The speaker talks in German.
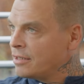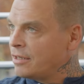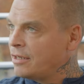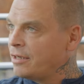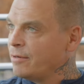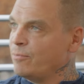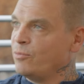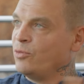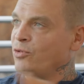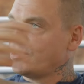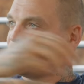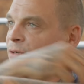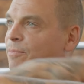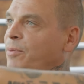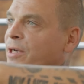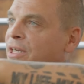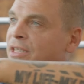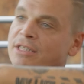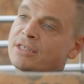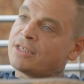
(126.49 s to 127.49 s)

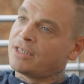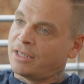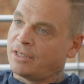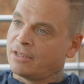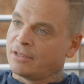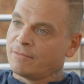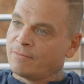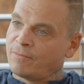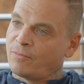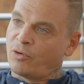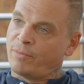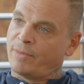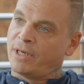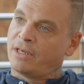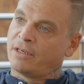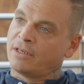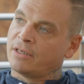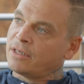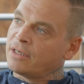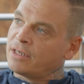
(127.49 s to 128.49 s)
Gemüsebeet sehen, wo
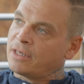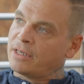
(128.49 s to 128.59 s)
man